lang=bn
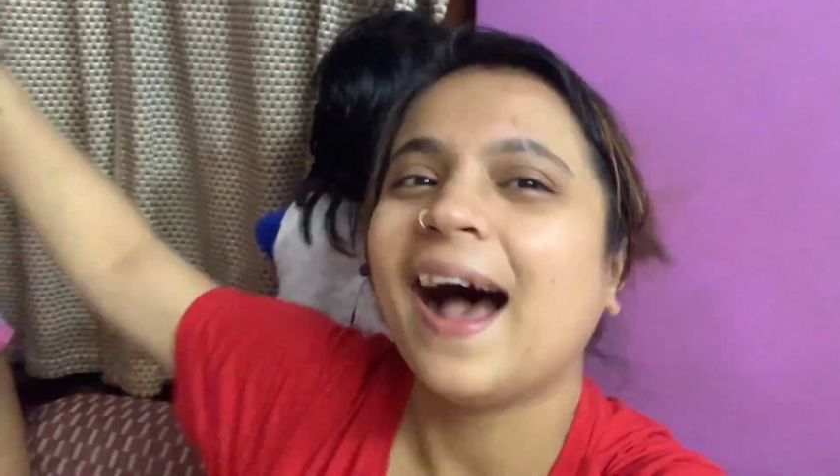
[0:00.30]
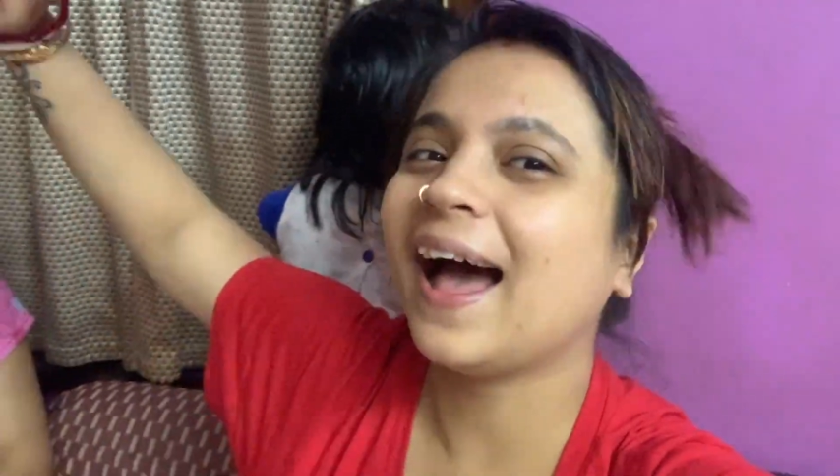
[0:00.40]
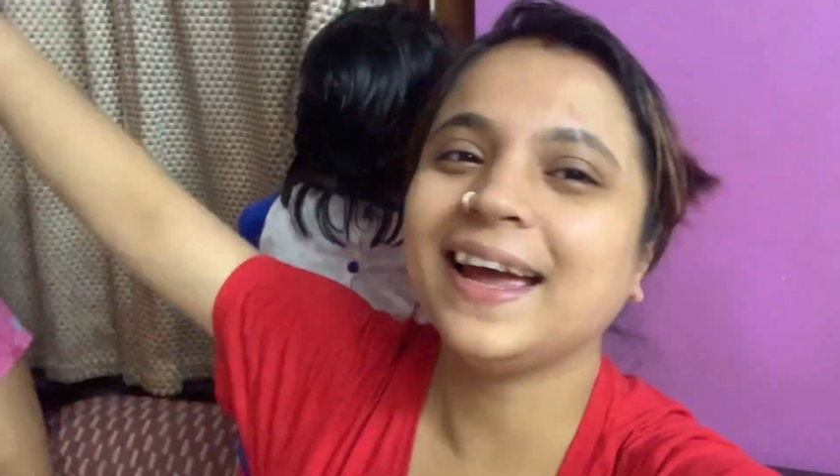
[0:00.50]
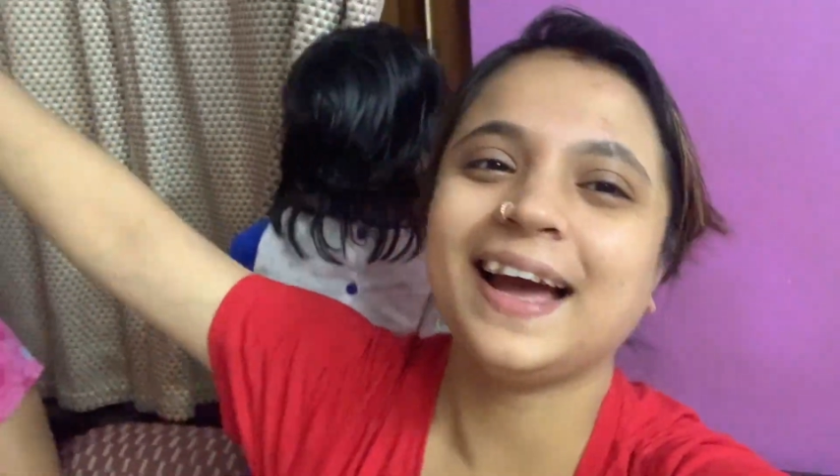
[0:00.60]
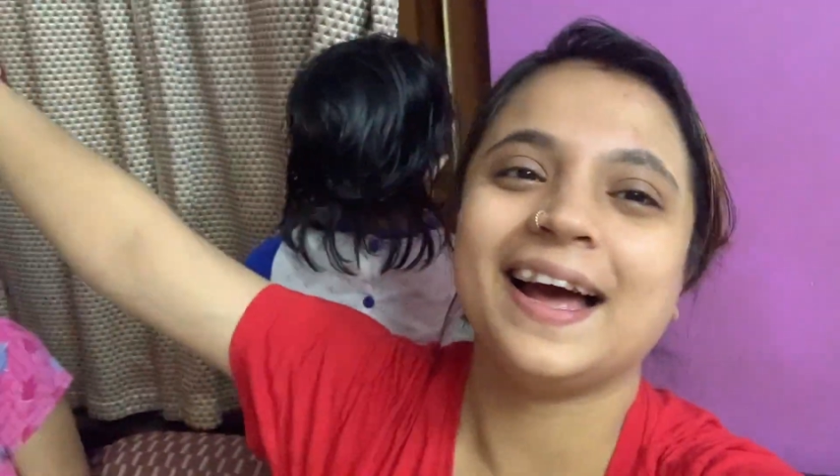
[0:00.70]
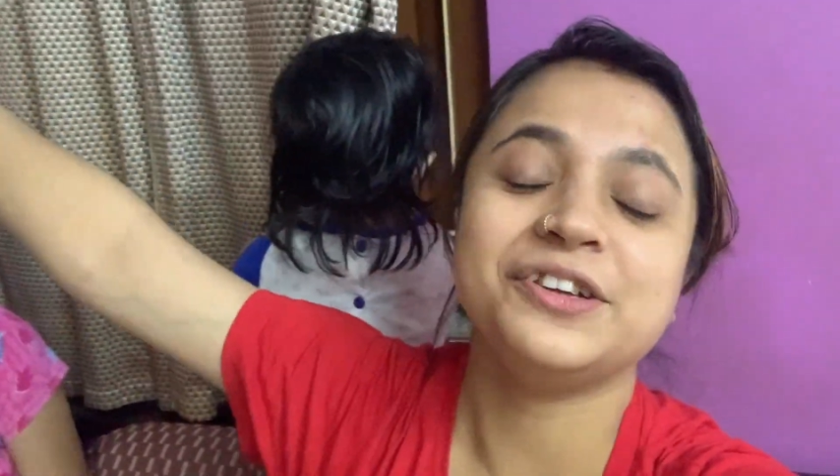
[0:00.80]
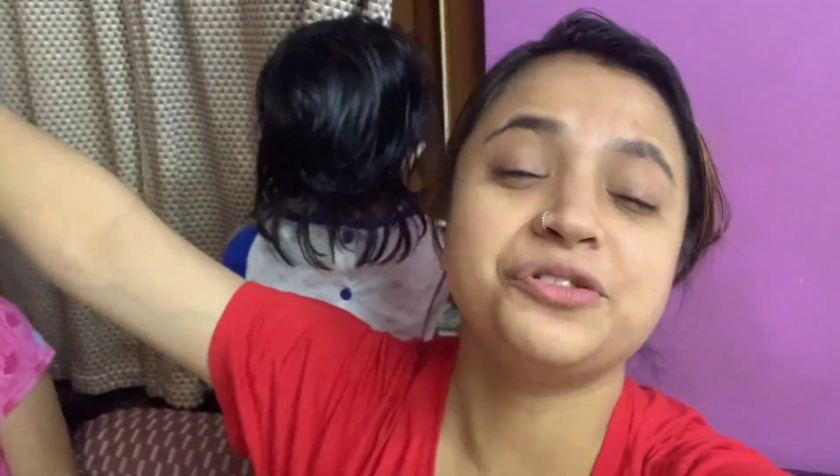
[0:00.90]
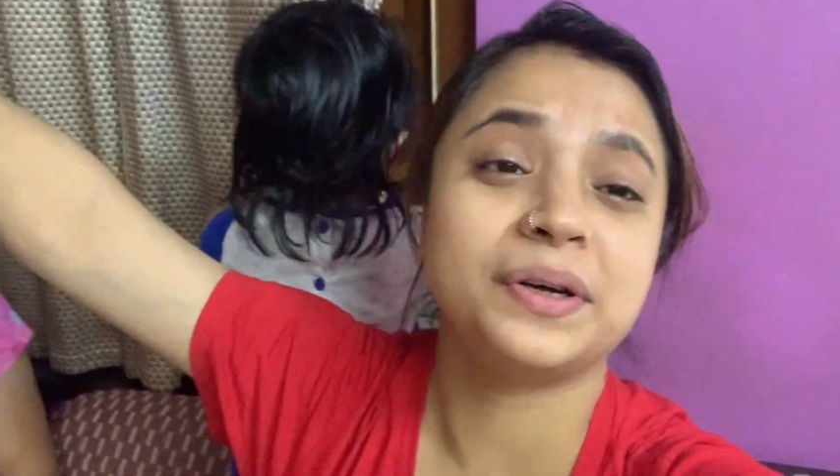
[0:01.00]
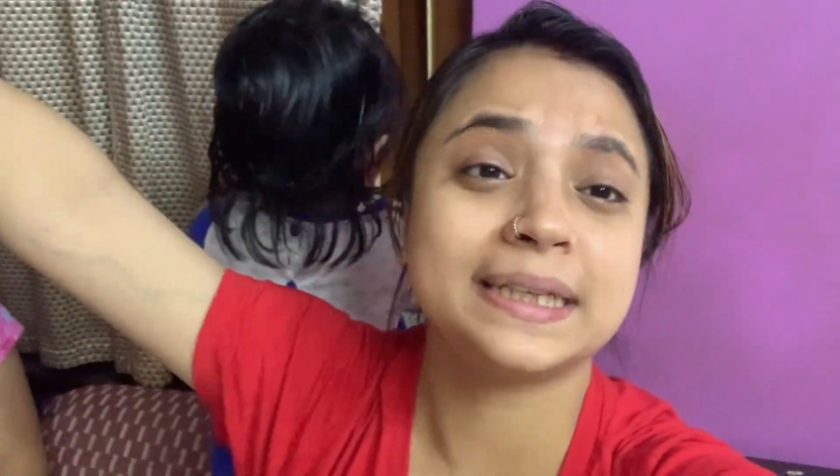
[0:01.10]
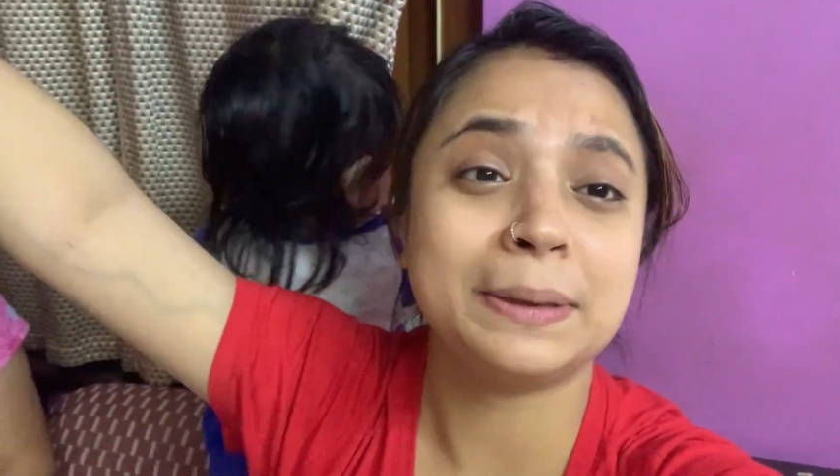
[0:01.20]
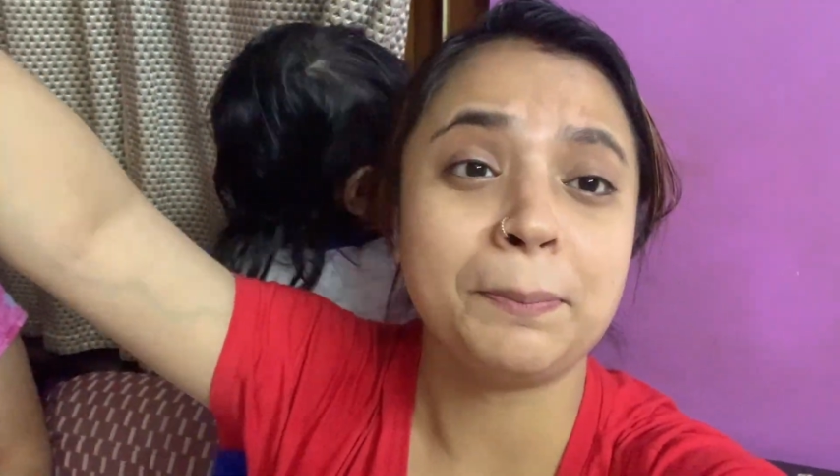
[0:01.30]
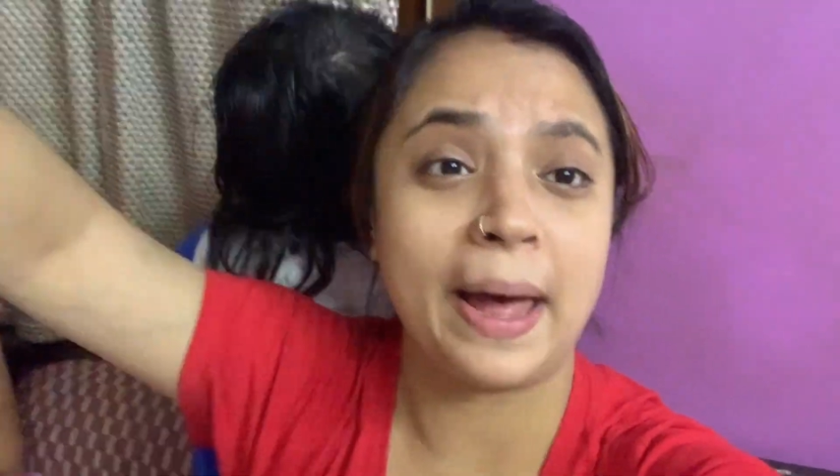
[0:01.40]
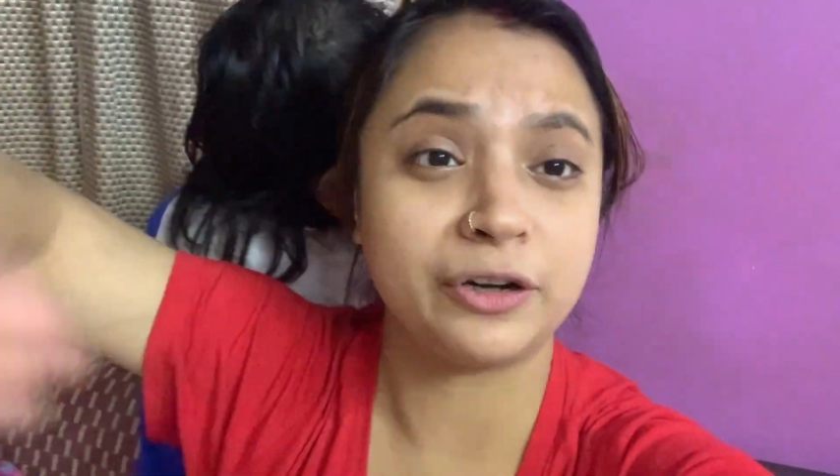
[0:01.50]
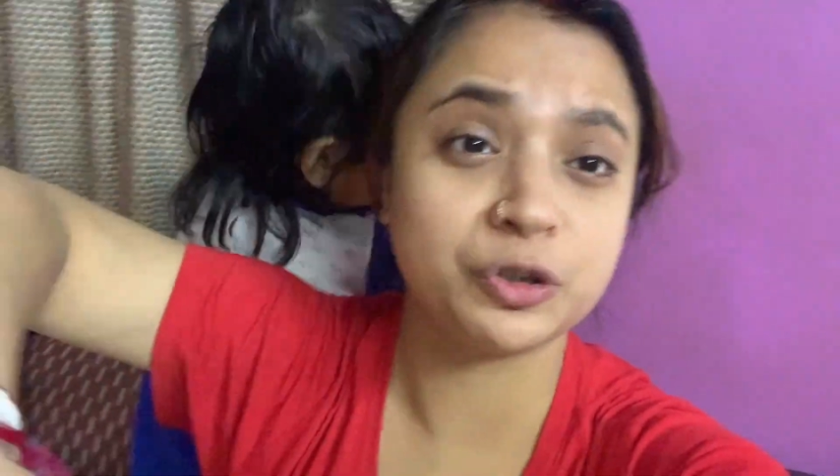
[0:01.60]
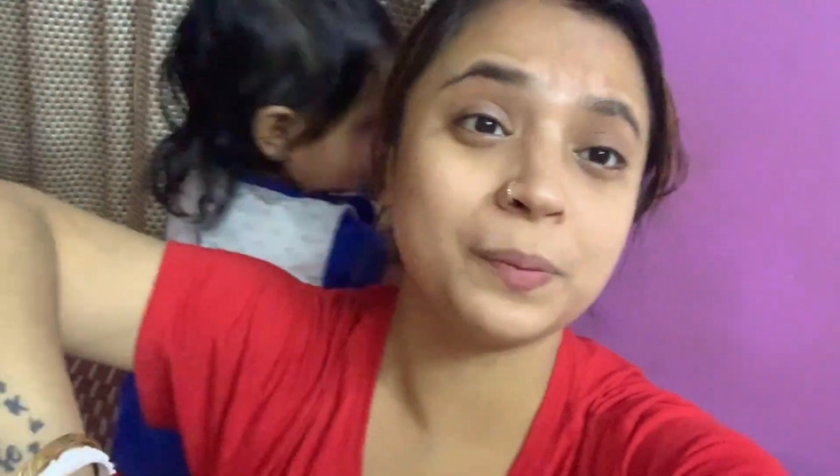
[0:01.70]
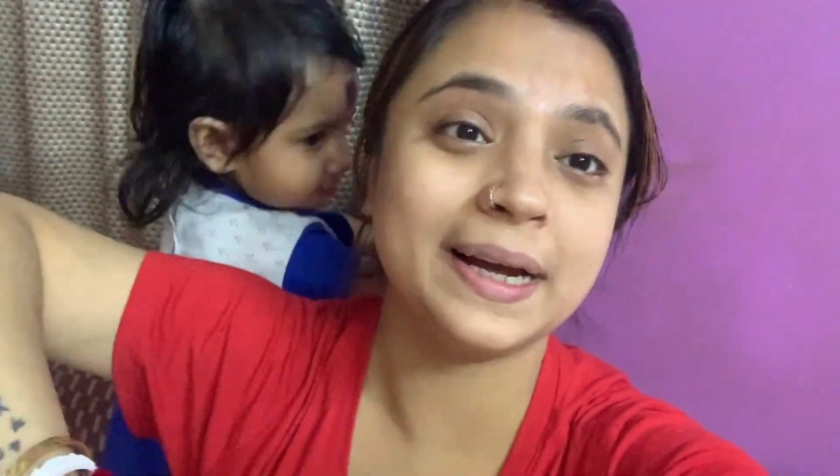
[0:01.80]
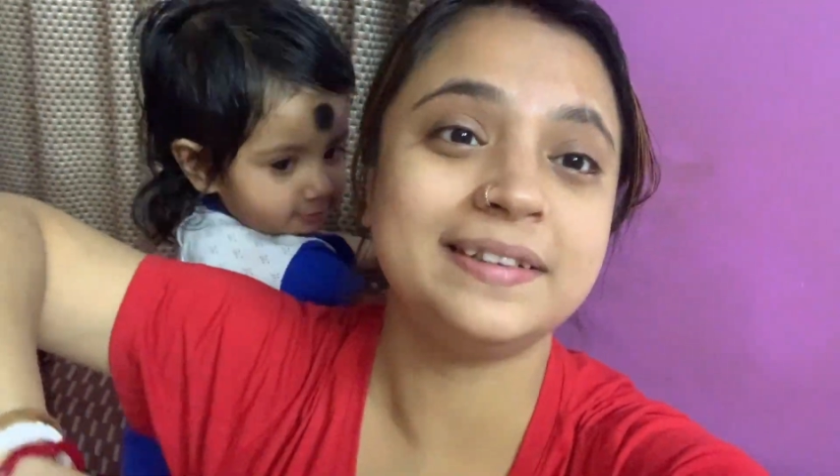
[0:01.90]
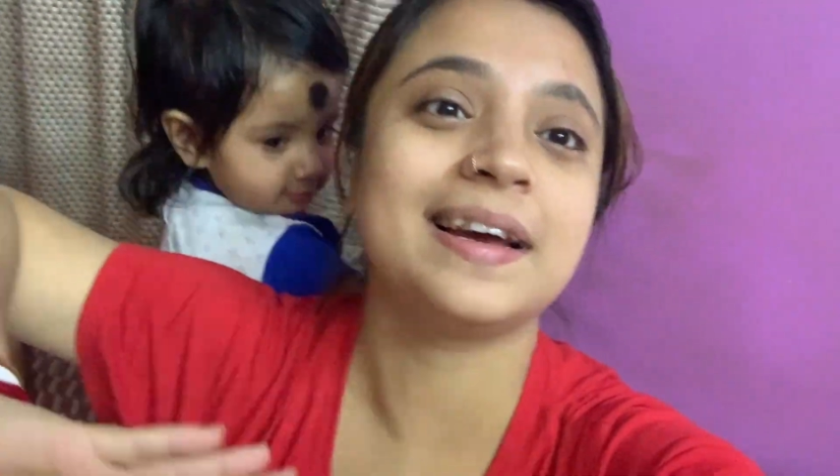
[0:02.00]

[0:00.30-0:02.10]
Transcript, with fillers: হাই গাইজ ওয়েলকাম ব্যাক টু মাই